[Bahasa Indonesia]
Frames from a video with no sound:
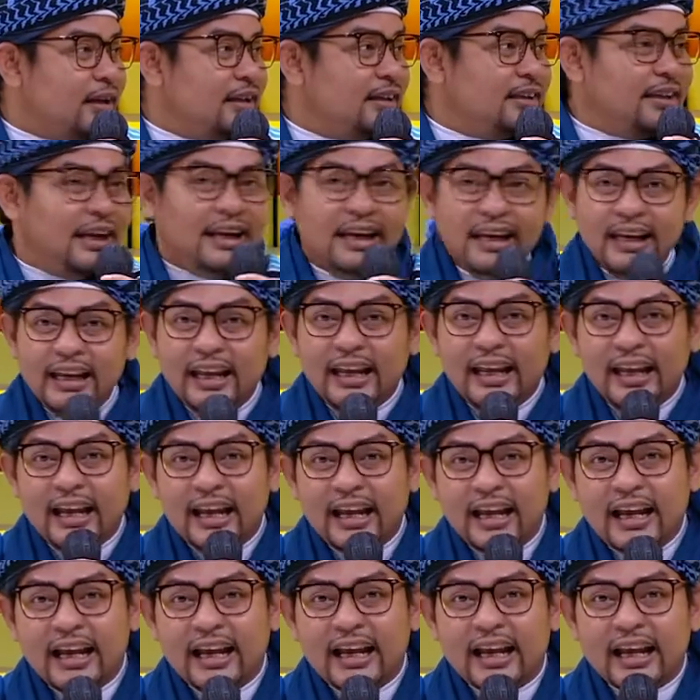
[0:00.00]
Jadi
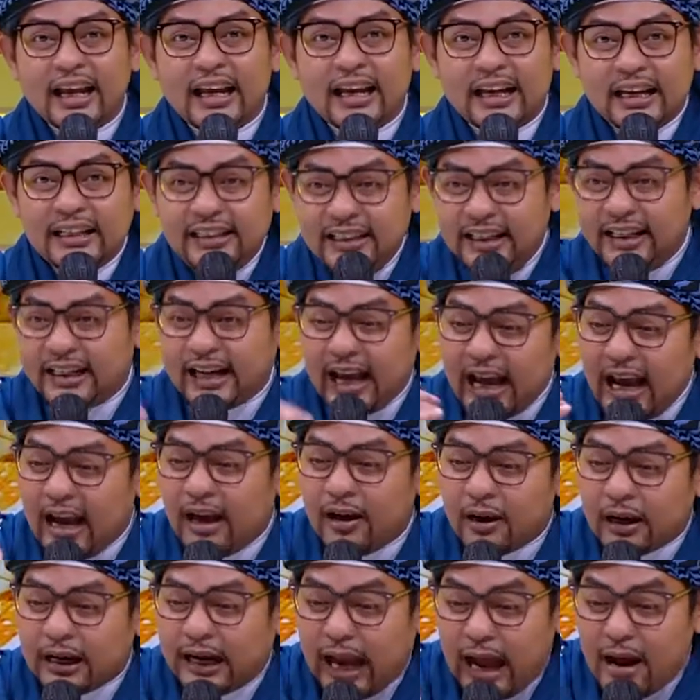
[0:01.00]
ketika
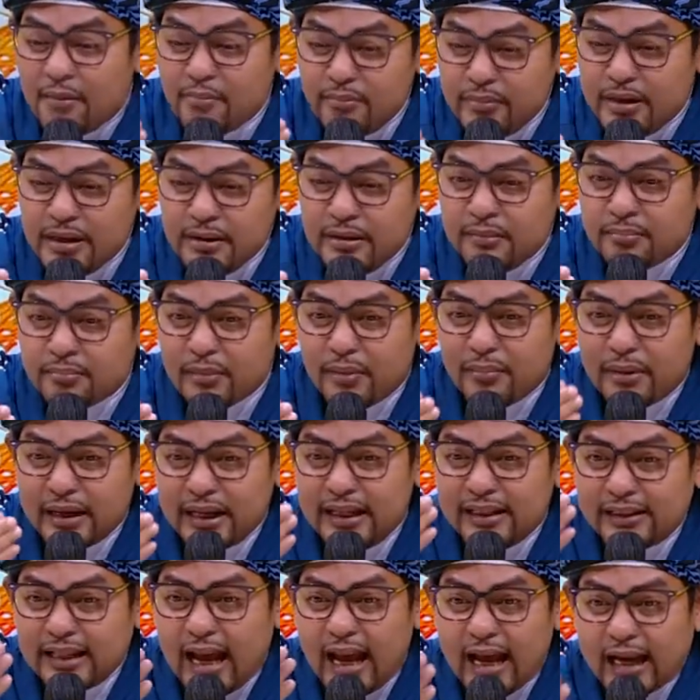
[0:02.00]
kami
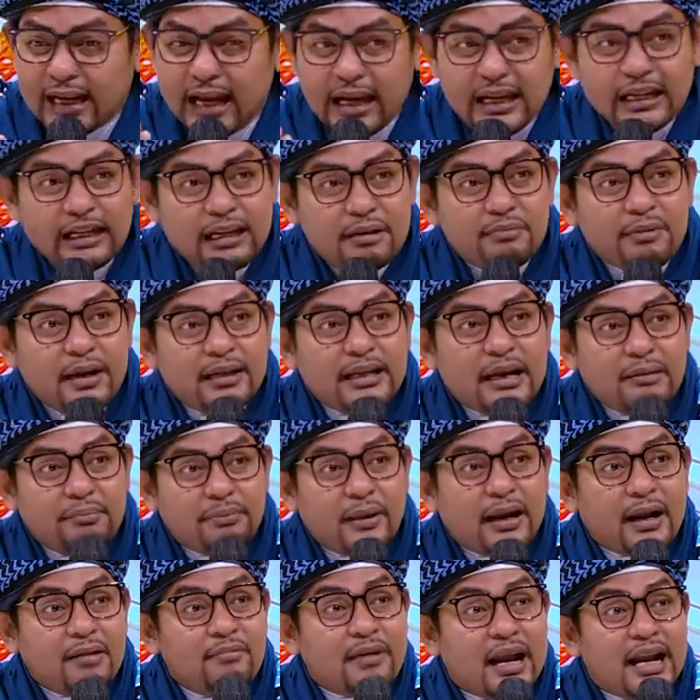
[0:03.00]
memerintahkan kepada
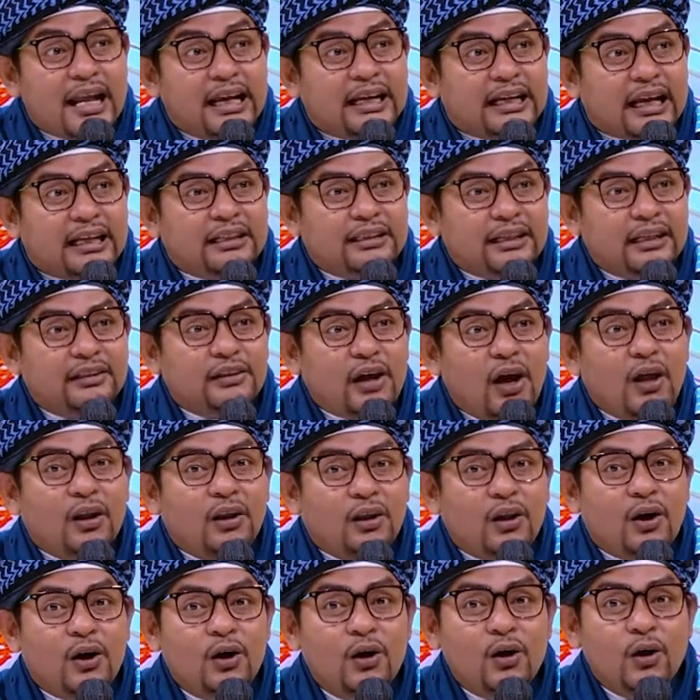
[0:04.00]
para malaikat kata
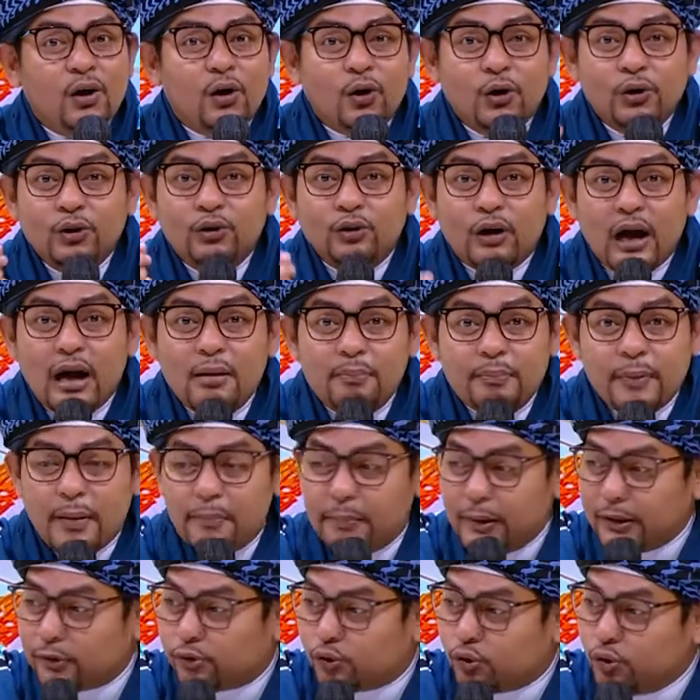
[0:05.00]
Allah untuk apa
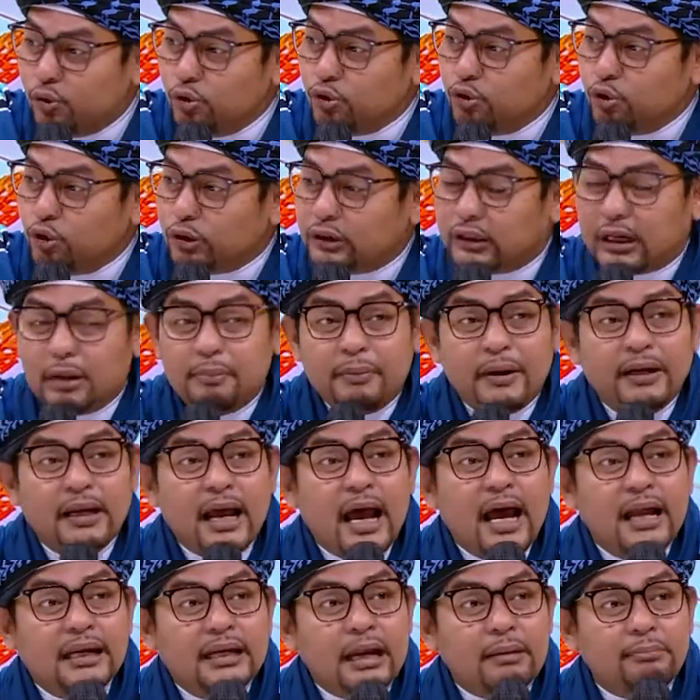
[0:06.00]
bersujud kepada
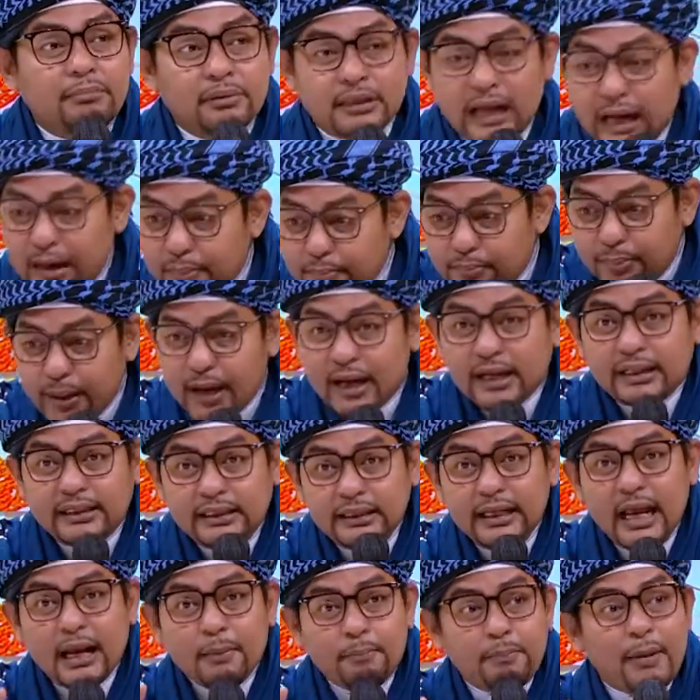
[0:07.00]
Adam dalam
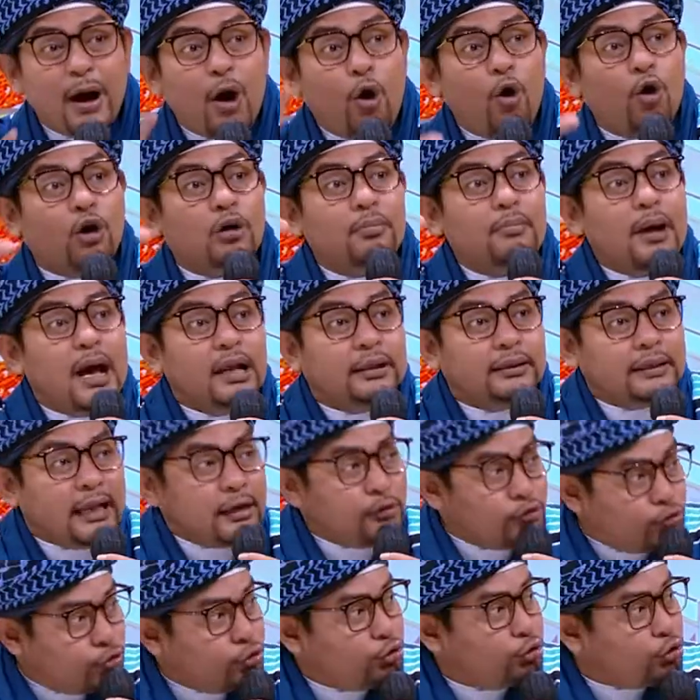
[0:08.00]
pengertian
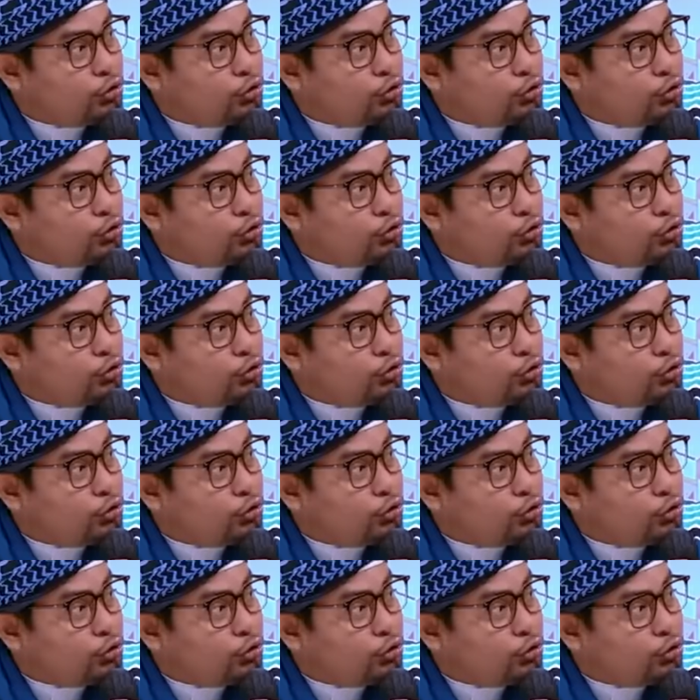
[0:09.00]
penghormatan sujud